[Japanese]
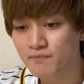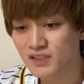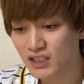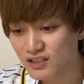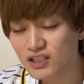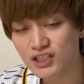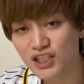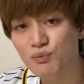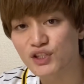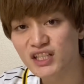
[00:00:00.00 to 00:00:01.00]
三振し
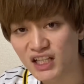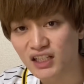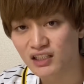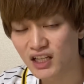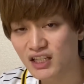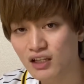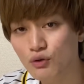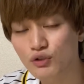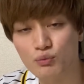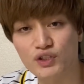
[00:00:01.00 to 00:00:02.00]
てもいいや、内野
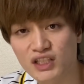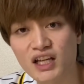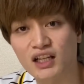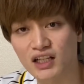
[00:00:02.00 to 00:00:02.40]
ゴロでもいいや、